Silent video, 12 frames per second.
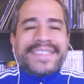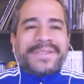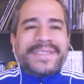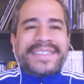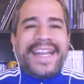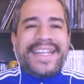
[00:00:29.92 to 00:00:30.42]

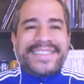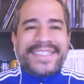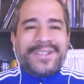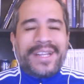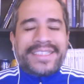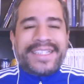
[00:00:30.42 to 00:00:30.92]
¿cómo están?
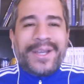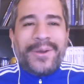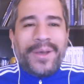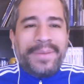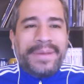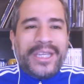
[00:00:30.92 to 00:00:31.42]
Estas son las
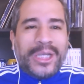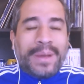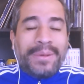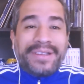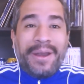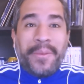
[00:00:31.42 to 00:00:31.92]
5 de Millos.
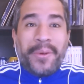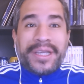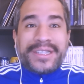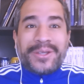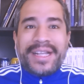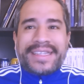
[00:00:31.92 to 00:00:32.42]
Vamos a hablar un
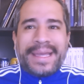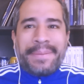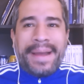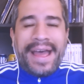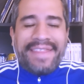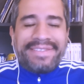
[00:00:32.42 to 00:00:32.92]
poquito del
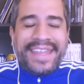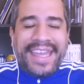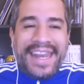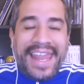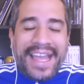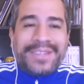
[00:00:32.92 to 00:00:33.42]
tema
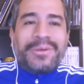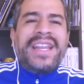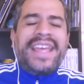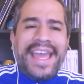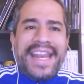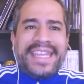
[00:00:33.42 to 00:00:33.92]
de la
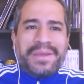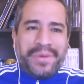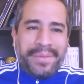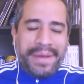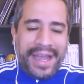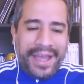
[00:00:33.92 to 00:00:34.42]
actualidad del
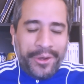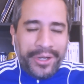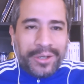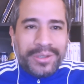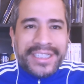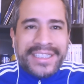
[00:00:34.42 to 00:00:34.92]
equipo embajador
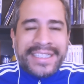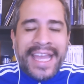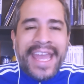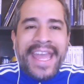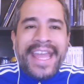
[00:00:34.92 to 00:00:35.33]
y cosas